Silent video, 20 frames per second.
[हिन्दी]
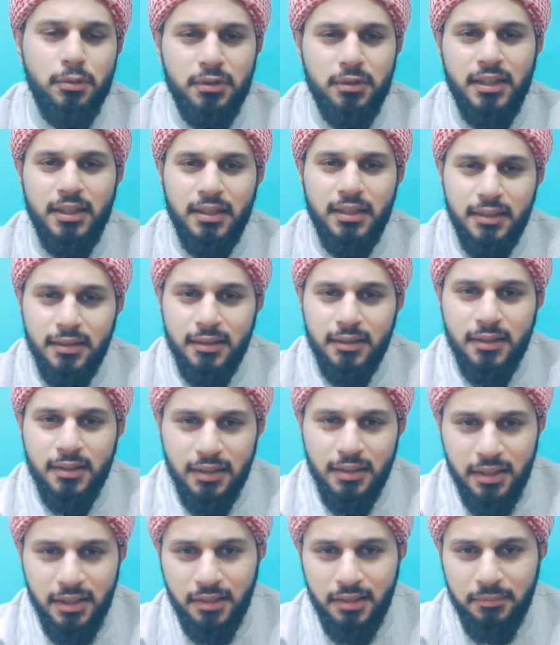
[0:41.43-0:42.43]
दो तरीके
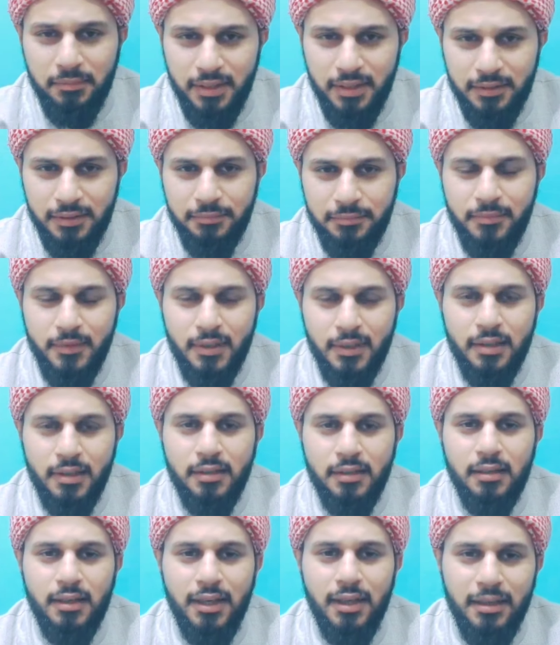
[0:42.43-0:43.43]
हैं एक में
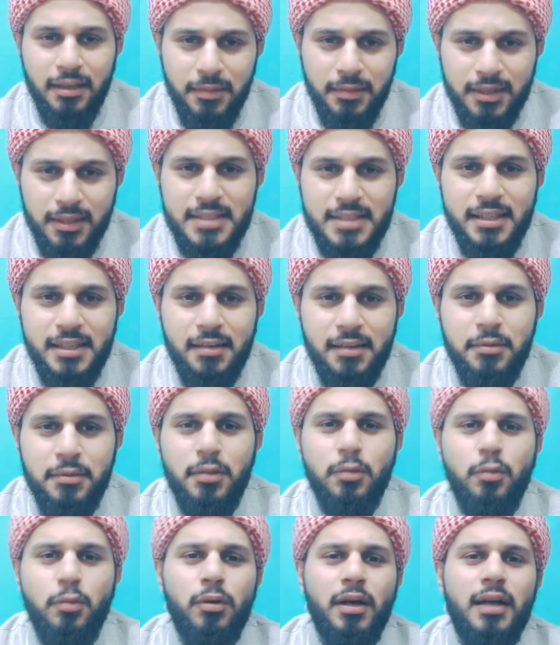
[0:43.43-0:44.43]
अहल बैत का जिक्र भी है
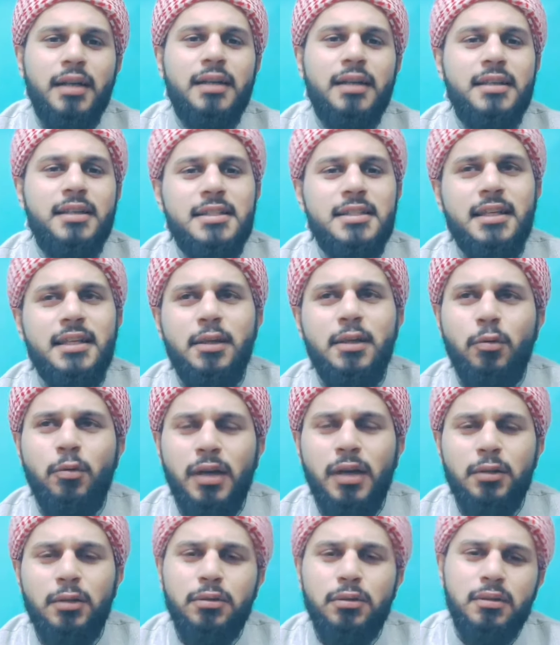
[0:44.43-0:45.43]
और कुरान हदीस यानी
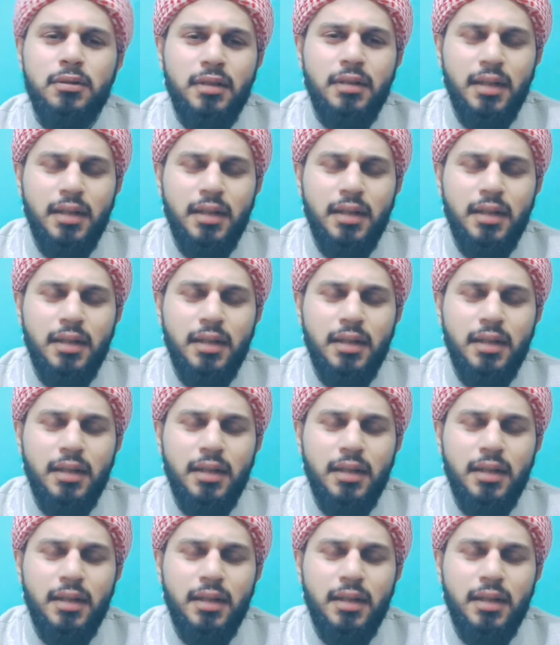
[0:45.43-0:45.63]
कुरान तो